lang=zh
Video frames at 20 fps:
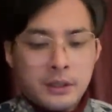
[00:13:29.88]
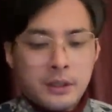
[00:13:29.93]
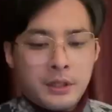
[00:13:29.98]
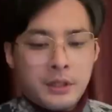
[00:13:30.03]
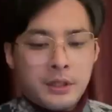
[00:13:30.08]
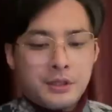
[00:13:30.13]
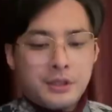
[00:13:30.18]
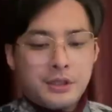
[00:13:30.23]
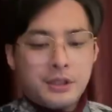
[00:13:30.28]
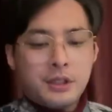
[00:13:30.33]

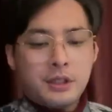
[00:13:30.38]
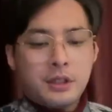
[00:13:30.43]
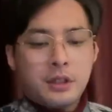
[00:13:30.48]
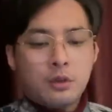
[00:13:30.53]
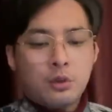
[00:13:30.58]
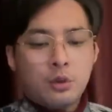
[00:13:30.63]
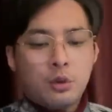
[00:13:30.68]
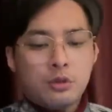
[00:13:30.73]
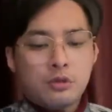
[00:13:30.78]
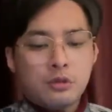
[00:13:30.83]
基辛格：
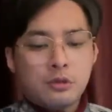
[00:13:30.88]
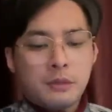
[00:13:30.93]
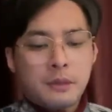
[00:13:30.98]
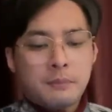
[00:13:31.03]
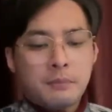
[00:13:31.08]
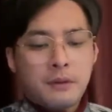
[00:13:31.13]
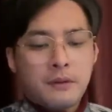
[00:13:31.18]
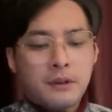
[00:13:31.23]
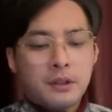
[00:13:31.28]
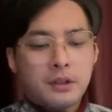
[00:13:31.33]
若中美
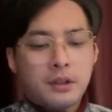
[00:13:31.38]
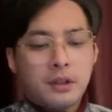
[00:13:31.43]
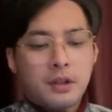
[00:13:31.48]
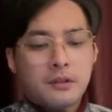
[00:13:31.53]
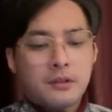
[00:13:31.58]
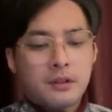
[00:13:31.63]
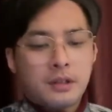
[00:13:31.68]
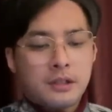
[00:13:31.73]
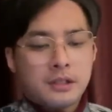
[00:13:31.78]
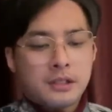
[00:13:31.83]
爆发第二
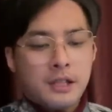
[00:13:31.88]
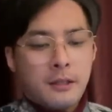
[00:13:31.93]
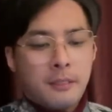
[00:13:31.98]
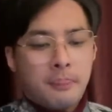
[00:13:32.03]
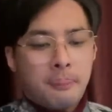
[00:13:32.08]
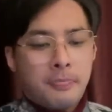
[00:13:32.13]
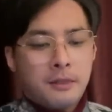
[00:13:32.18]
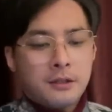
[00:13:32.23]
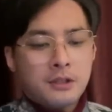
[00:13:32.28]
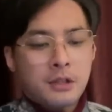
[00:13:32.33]
次冷战，
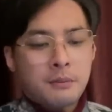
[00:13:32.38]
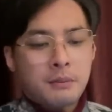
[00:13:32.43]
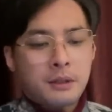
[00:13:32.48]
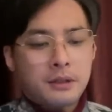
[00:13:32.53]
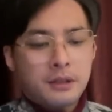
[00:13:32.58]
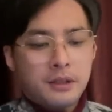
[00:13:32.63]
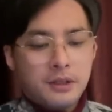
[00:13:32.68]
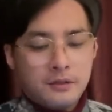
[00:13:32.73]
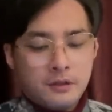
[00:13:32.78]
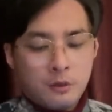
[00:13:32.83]
将比
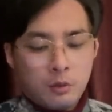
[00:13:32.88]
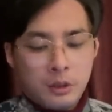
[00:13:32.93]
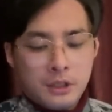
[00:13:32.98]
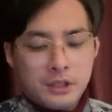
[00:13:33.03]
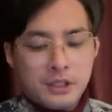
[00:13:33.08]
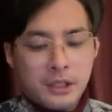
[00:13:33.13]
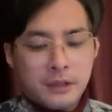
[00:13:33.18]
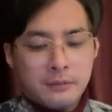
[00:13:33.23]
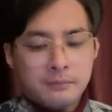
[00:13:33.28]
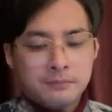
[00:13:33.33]
第一次危
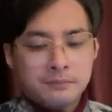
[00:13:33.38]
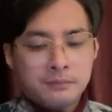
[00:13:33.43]
险。